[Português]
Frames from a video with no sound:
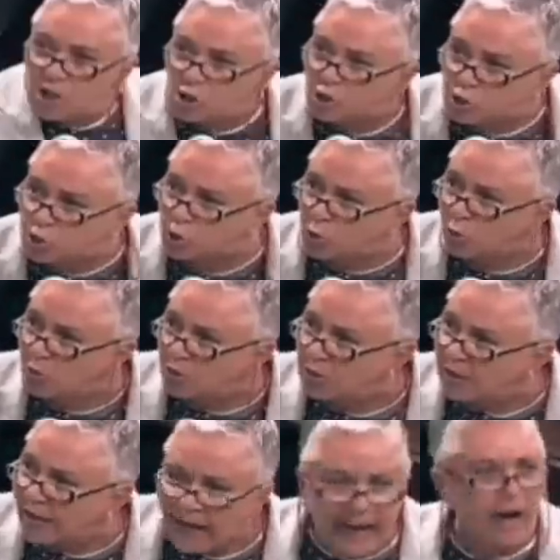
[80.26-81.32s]
isso?
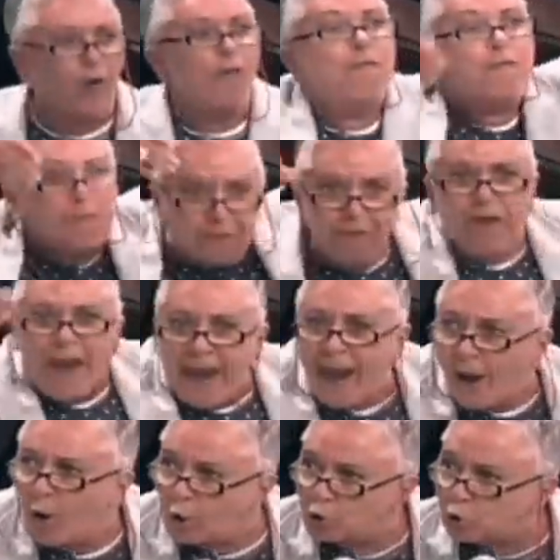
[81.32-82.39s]
É um
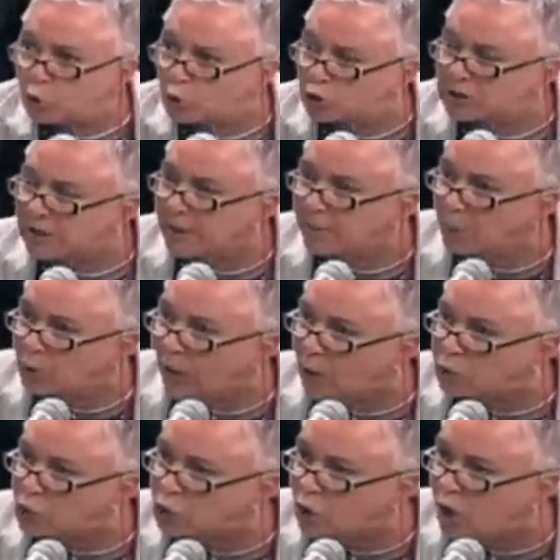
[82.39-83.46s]
feudo
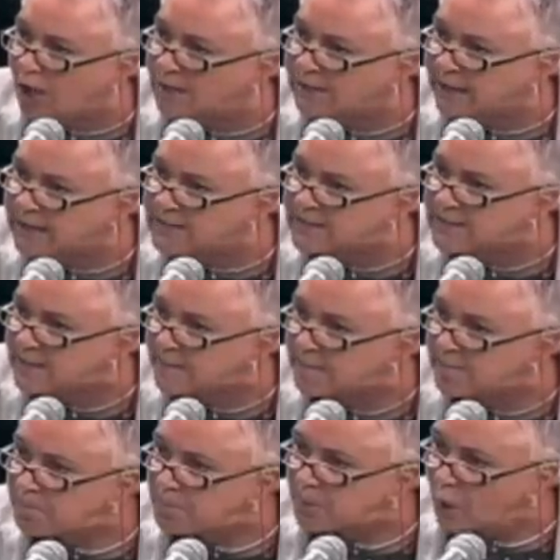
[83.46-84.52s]
Tribunal de Contas?
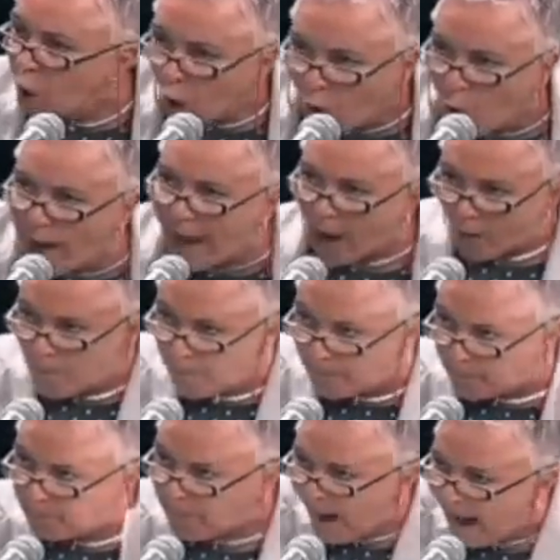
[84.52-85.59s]
Ou é um
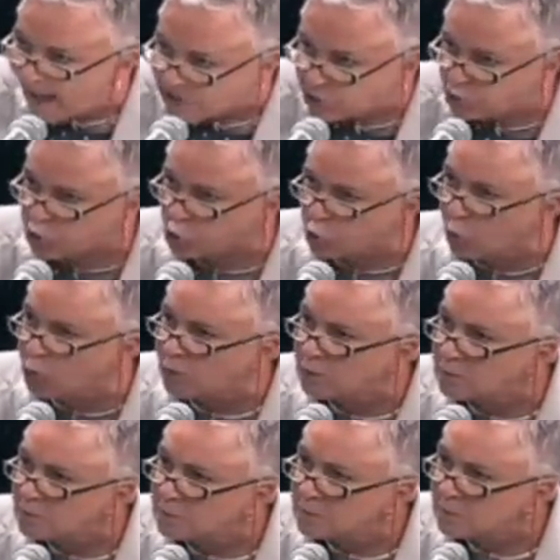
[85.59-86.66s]
pasto